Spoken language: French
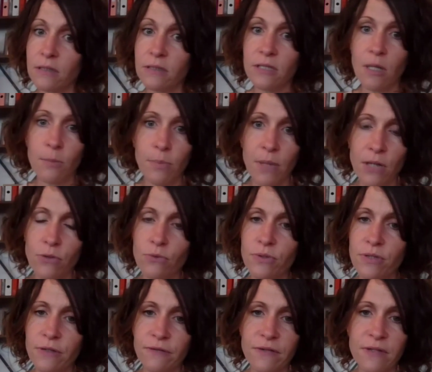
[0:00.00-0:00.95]
il n'y a pas de
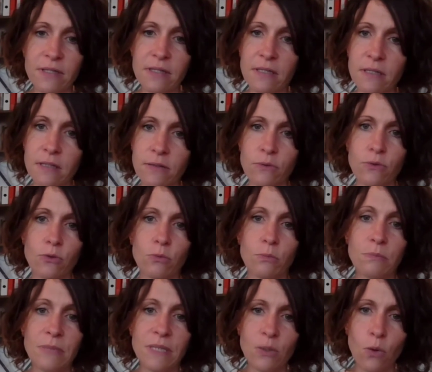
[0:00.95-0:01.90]
déficit de,
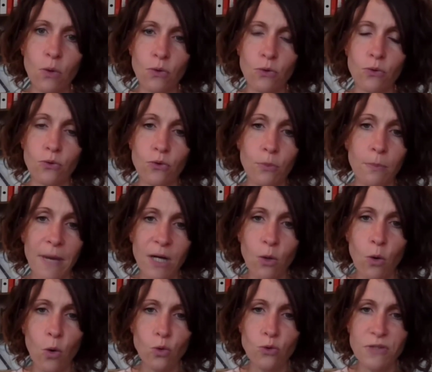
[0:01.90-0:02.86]
de
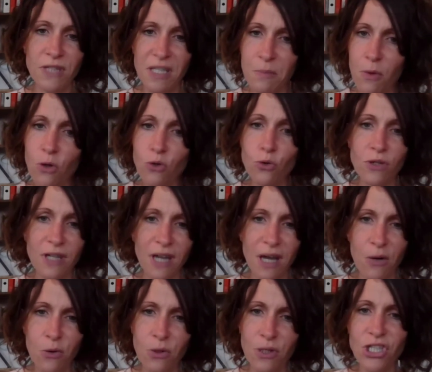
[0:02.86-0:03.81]
macronutriments, de
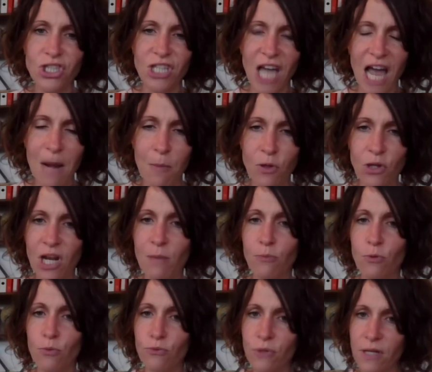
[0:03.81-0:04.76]
calories généralement dans les
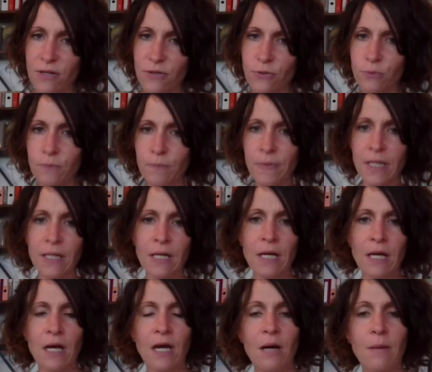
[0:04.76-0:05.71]
populations
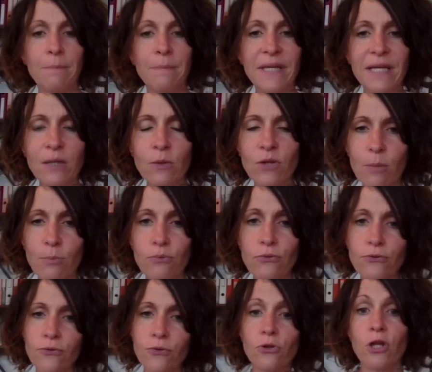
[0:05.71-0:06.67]
mais on a
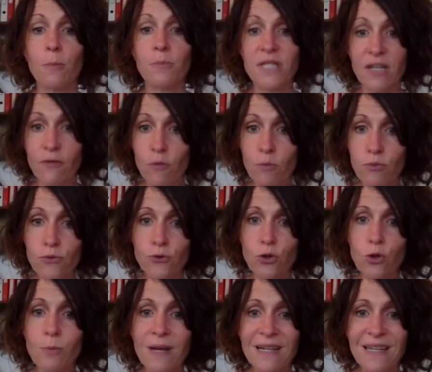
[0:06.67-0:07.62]
plutôt, on observe
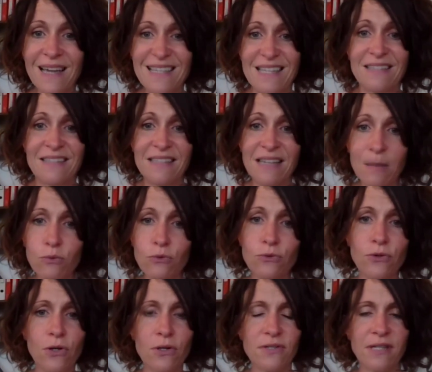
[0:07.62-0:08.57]
plutôt, malgré cette
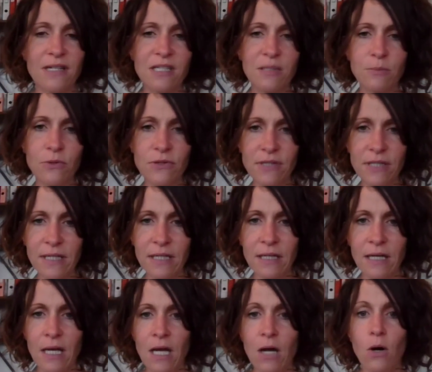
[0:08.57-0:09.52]
abondance alimentaire,
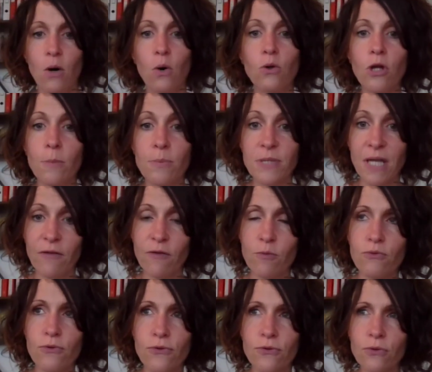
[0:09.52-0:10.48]
on observe
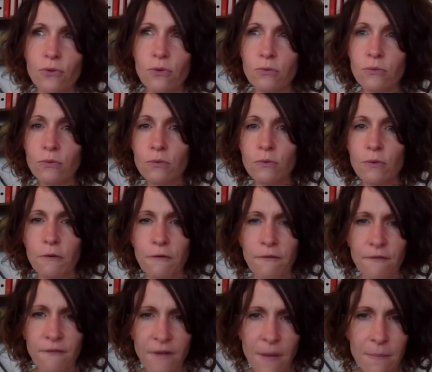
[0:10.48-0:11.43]
plutôt une
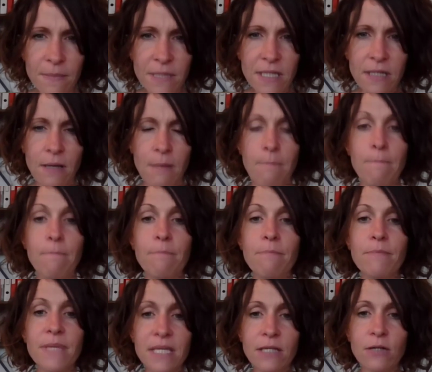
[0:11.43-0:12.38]
famine
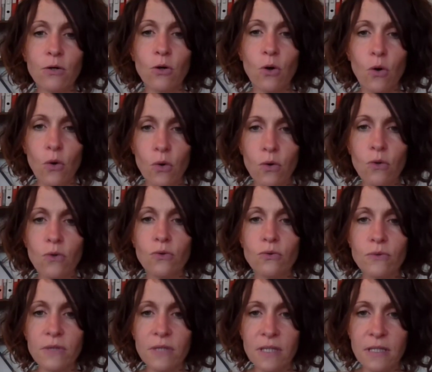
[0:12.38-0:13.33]

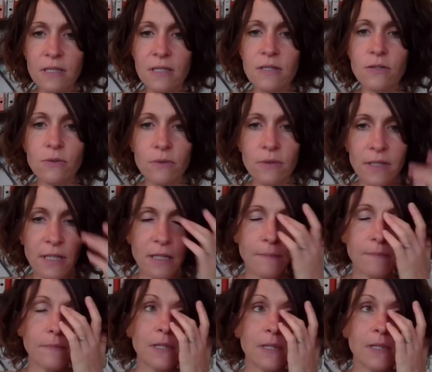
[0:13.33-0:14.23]
micronutritionnelle.